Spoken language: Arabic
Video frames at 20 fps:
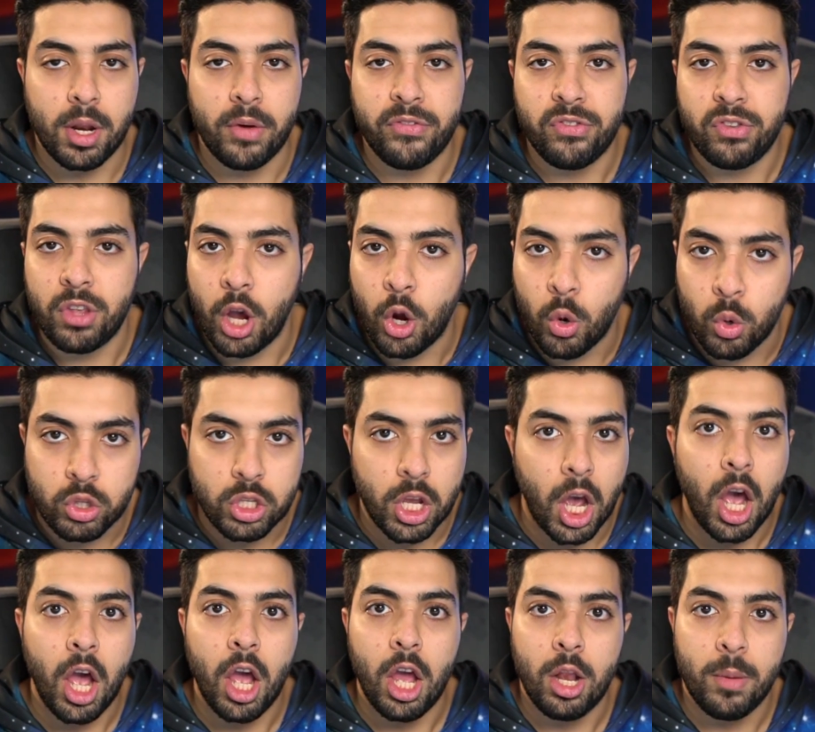نفسك نفسك
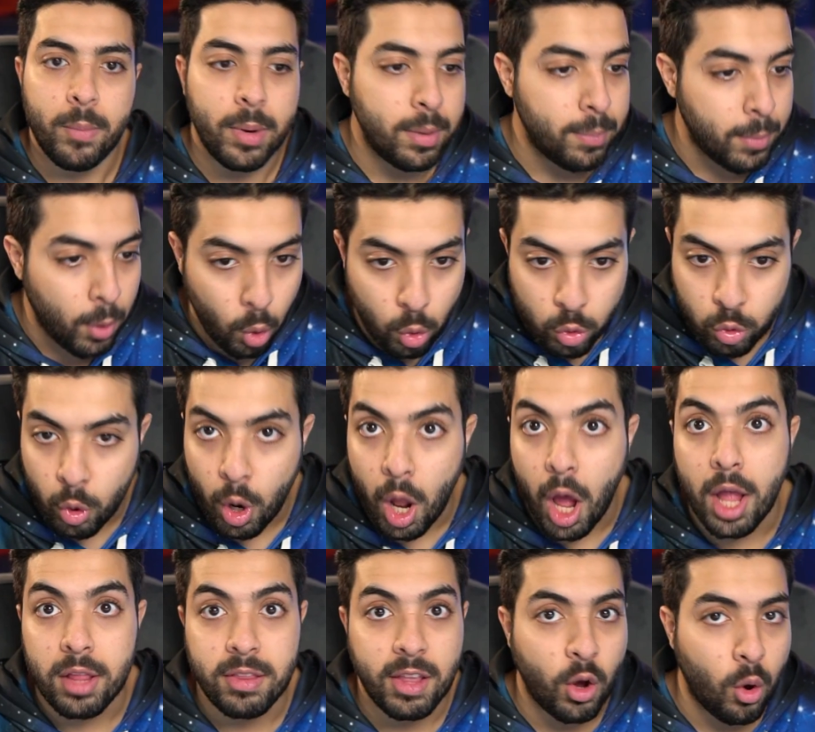وتأهل من
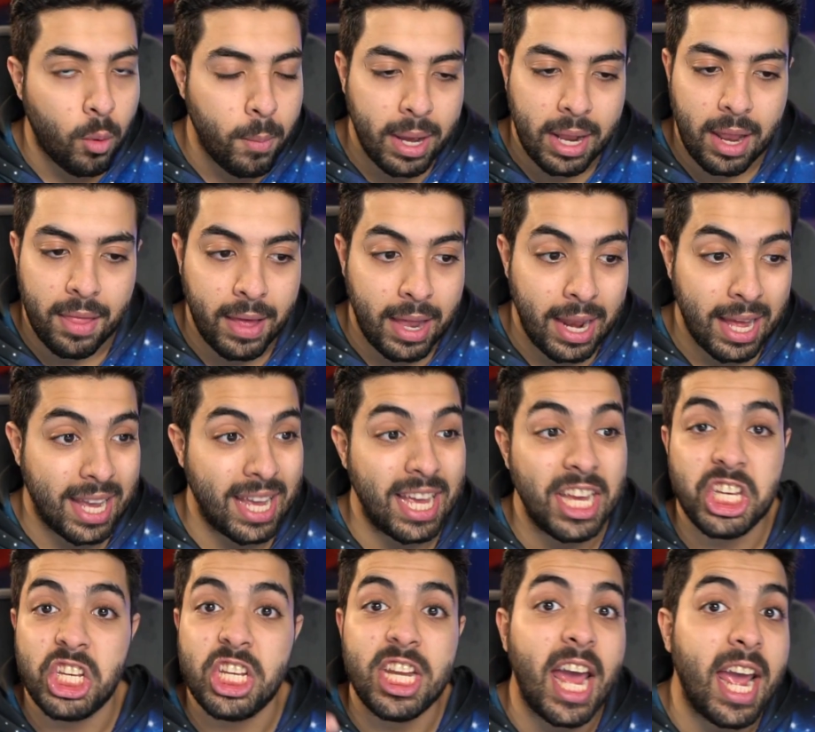قدراتك وما إلى ذلك
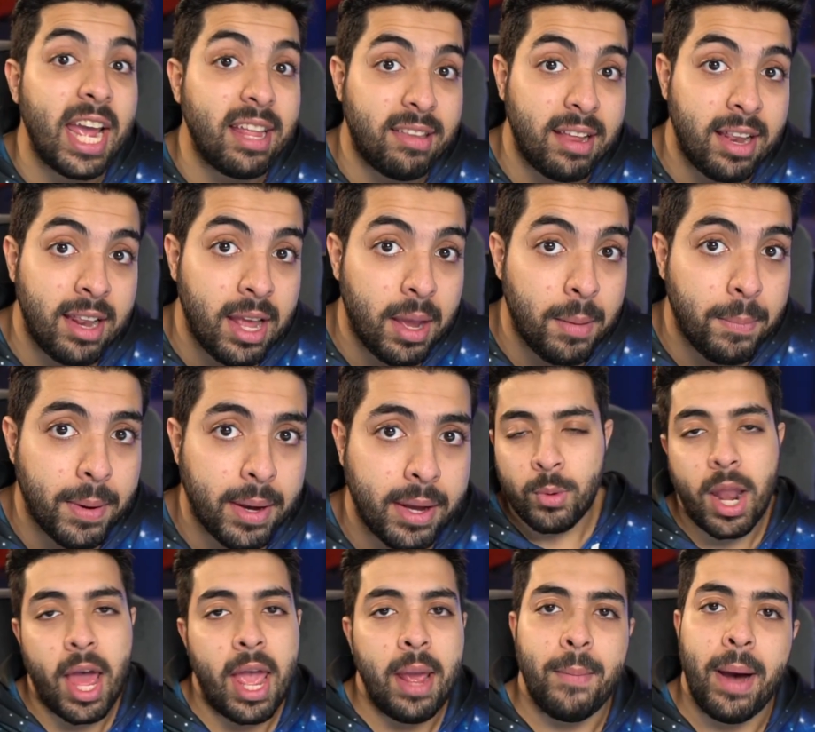إيش نهاية اللعبة
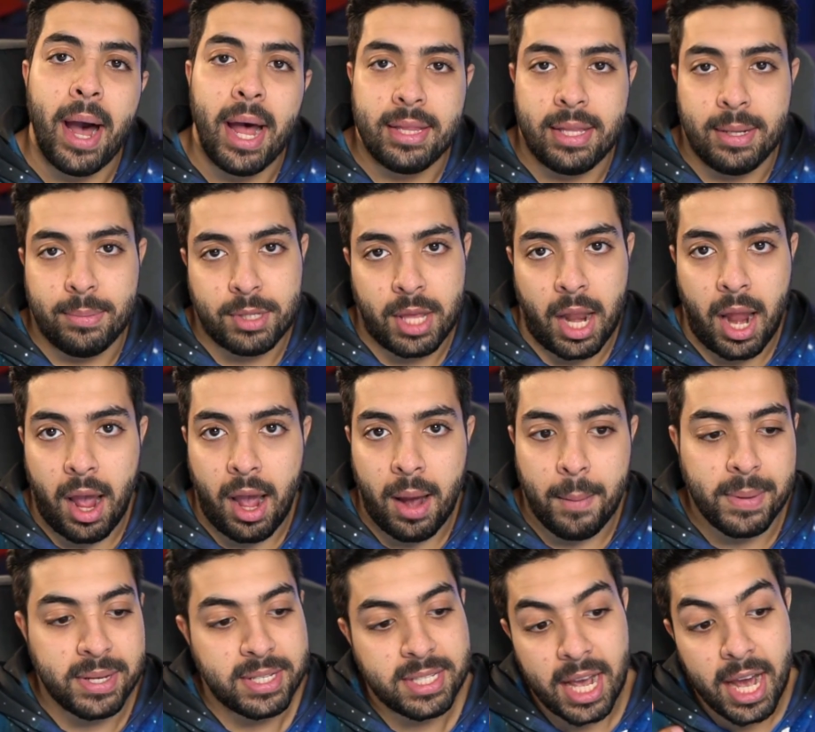والله ما أدري
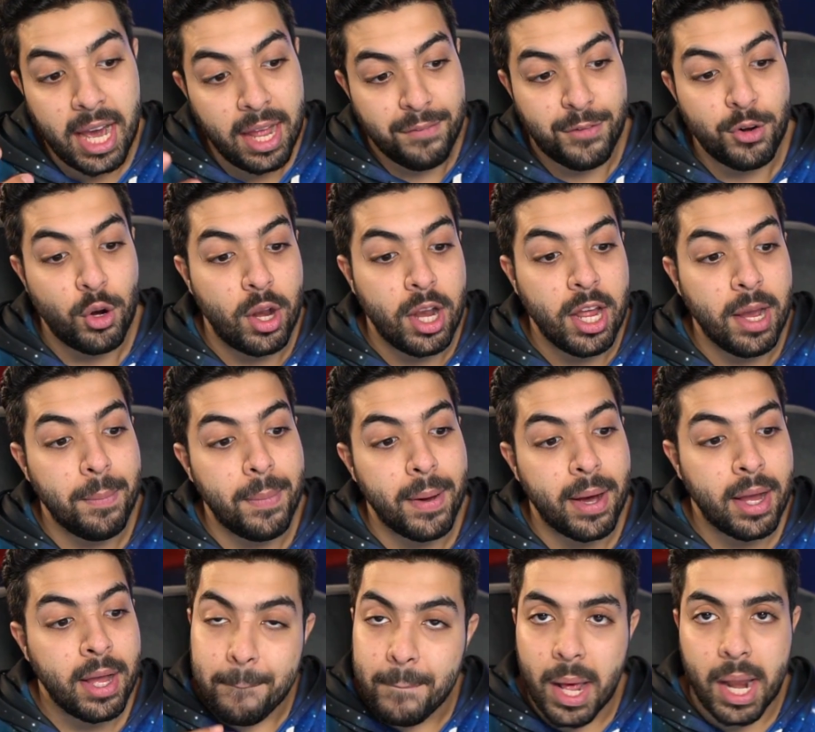بصراحة بس أعرف إنه
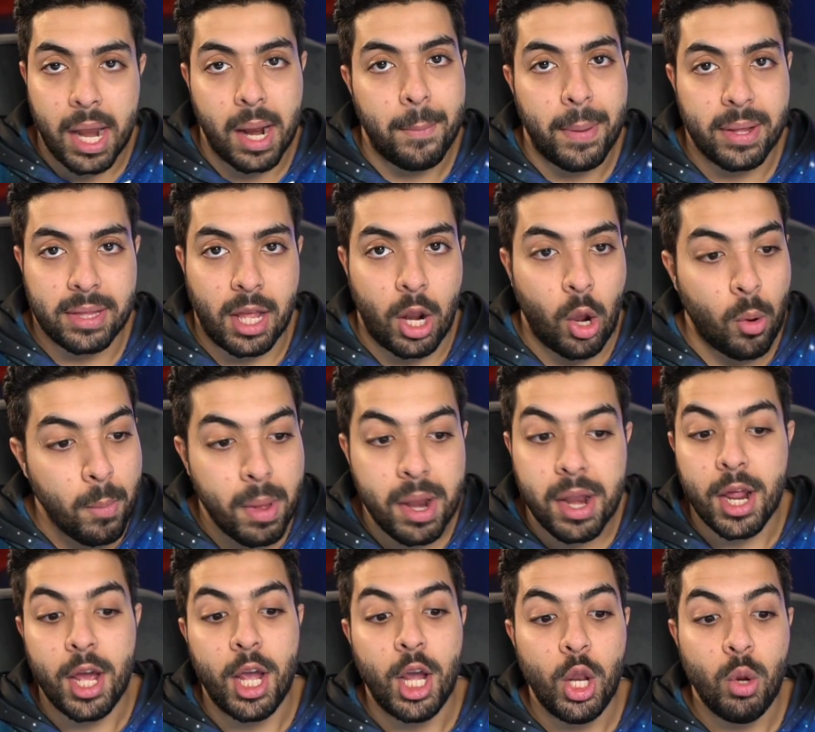اللعبة مرة بطلة
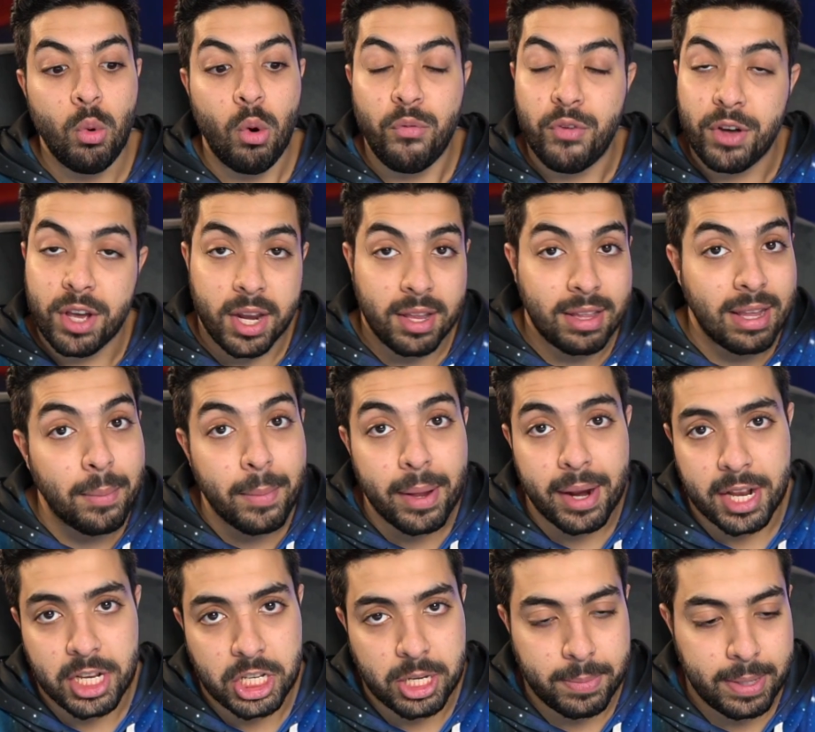ومرة حلوة فكرتها
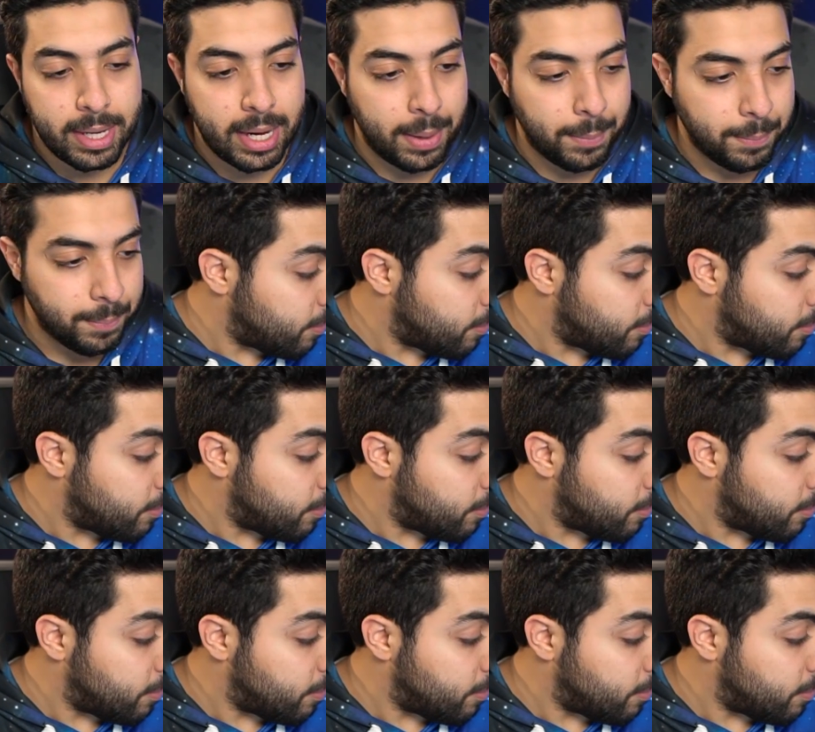مرة جميلة